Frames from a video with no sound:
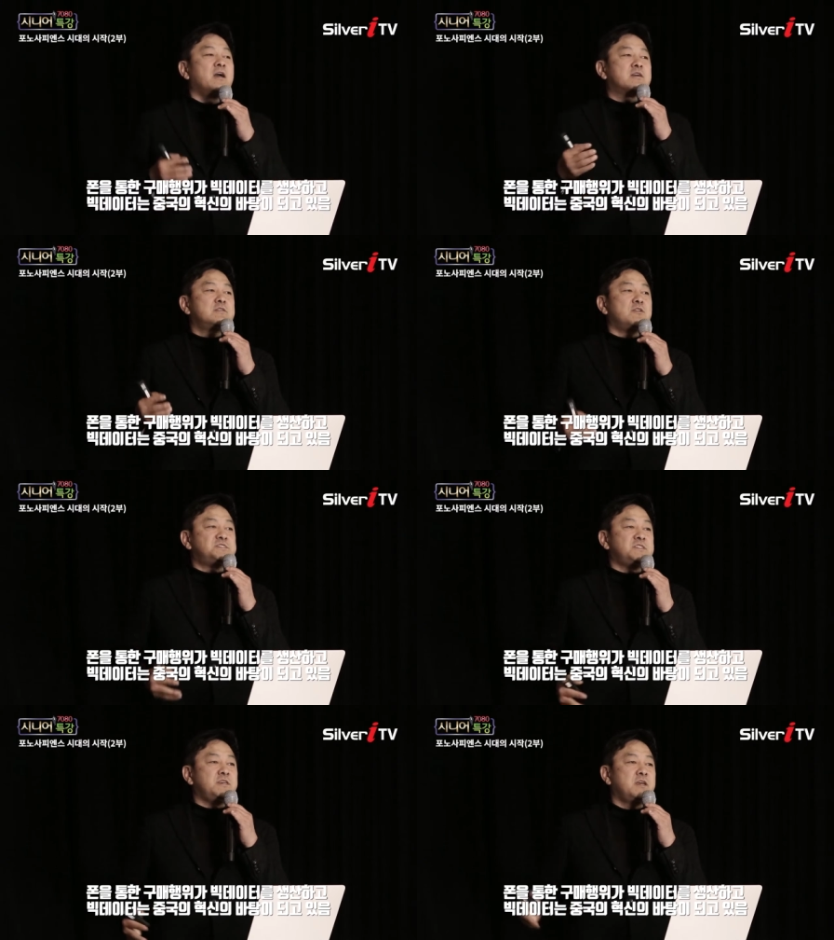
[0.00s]

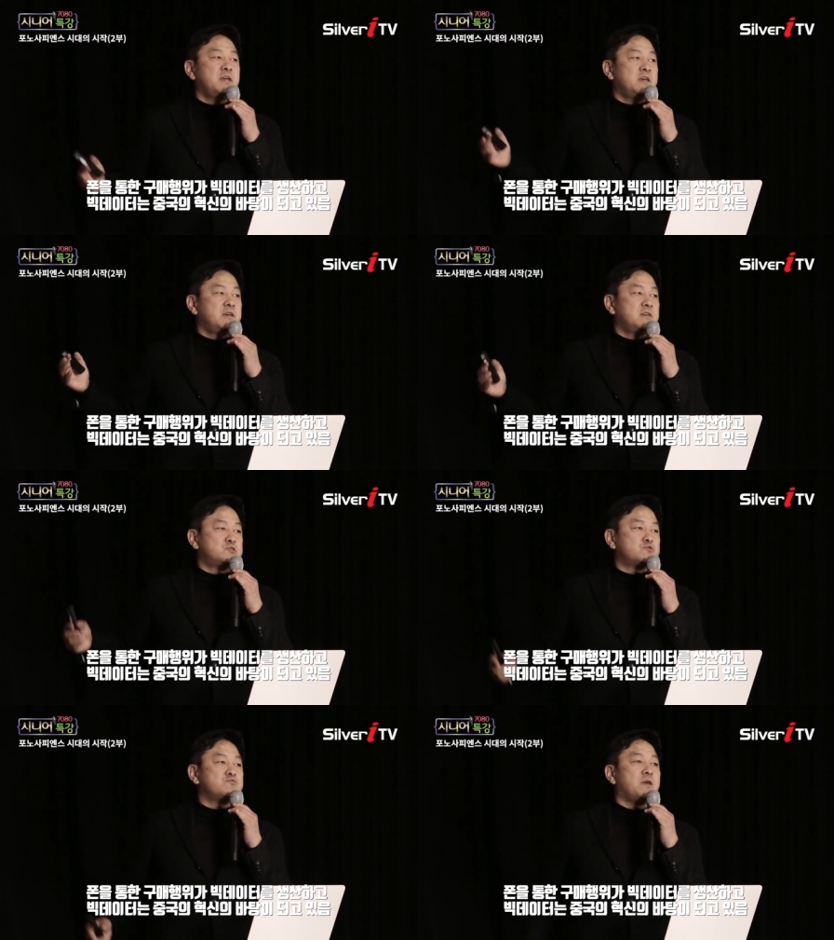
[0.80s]
그것이
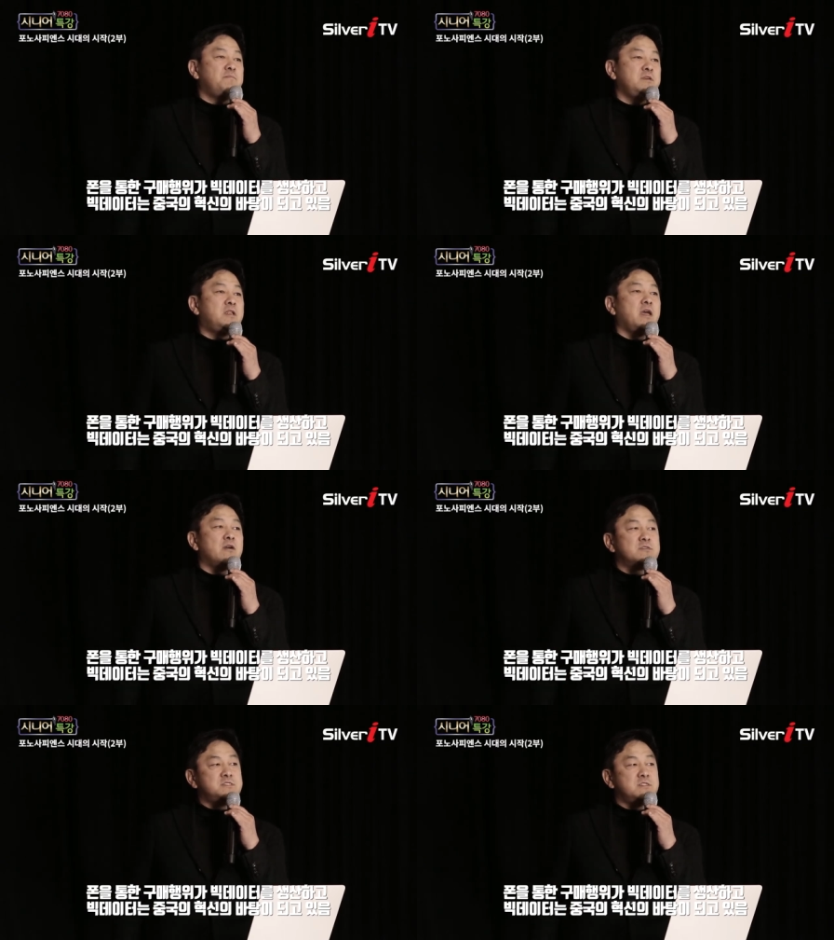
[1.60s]
중국의 미래의
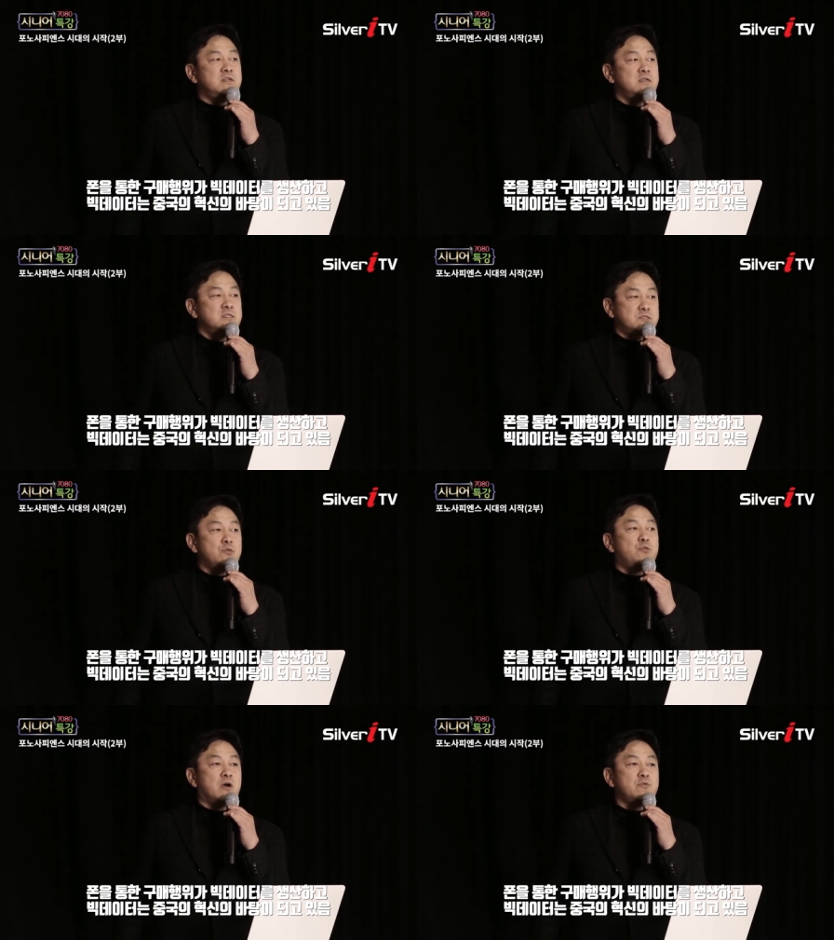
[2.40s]
혁신을
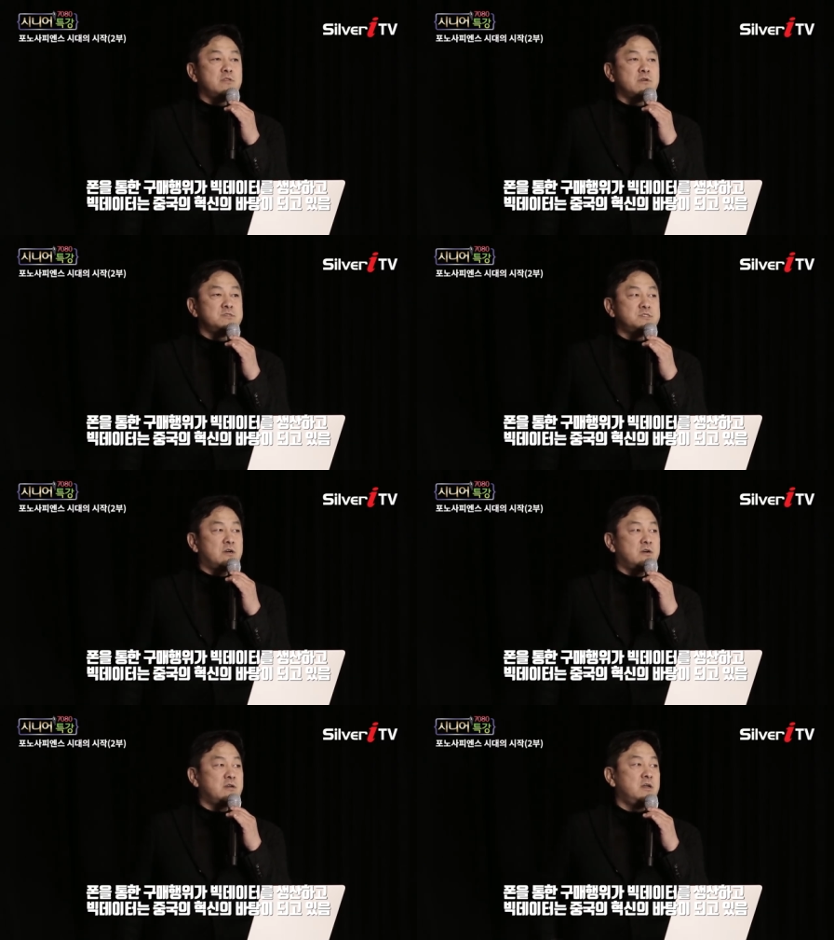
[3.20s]
선도하고 있는
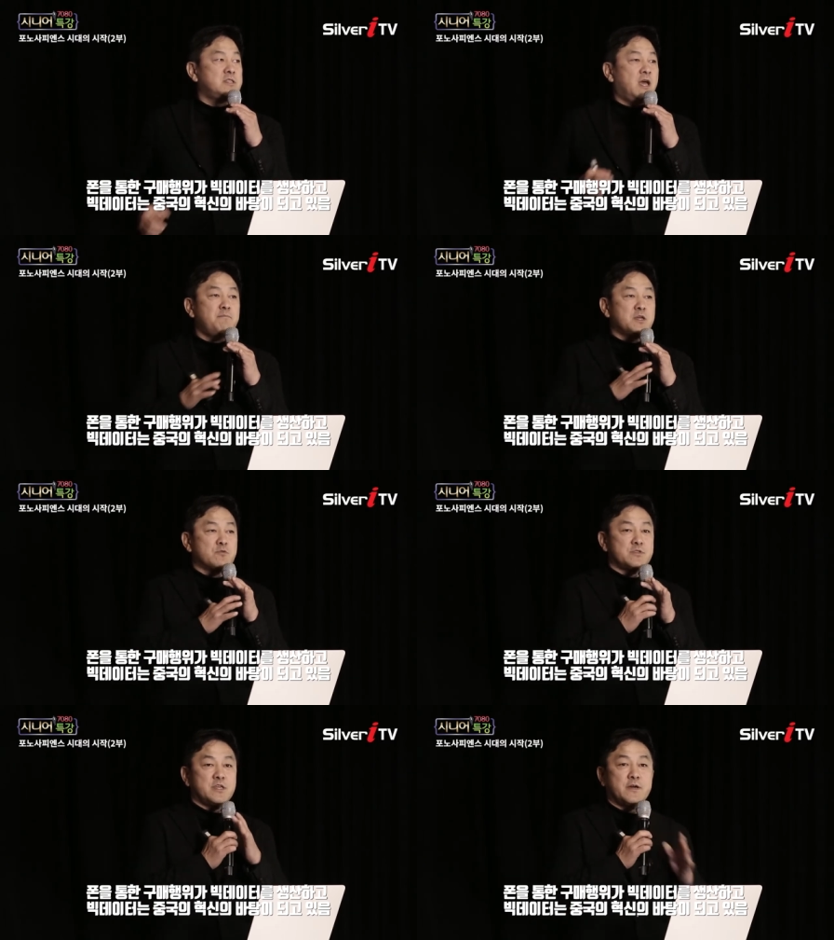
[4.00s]
것이죠.
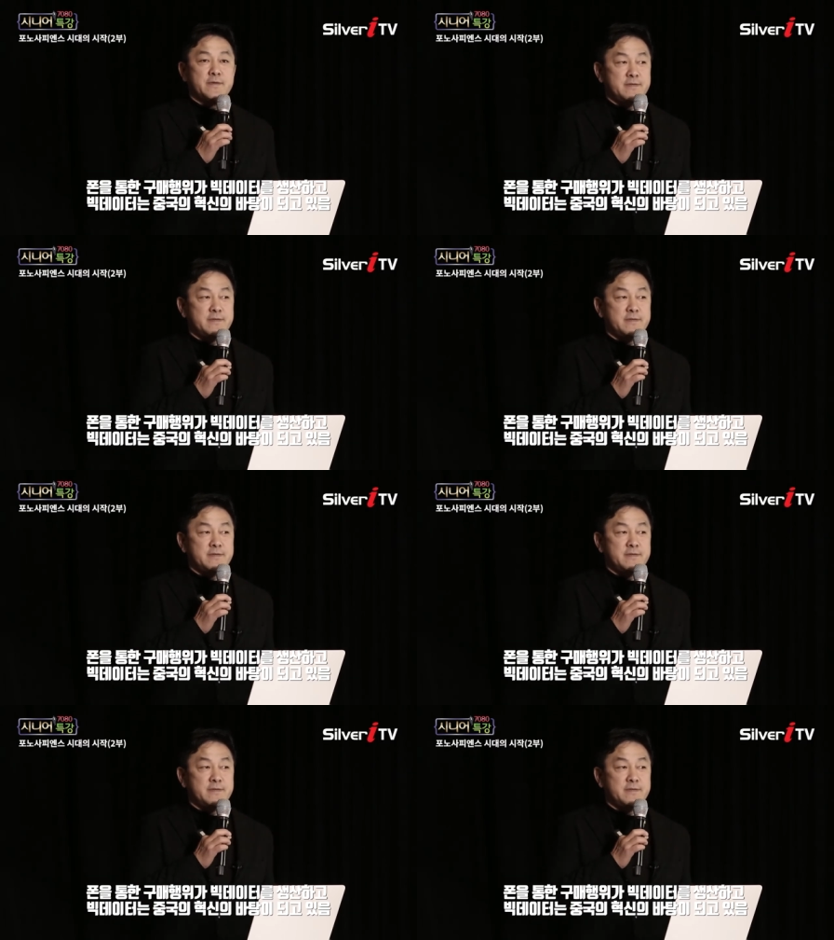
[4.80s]
대한민국은요.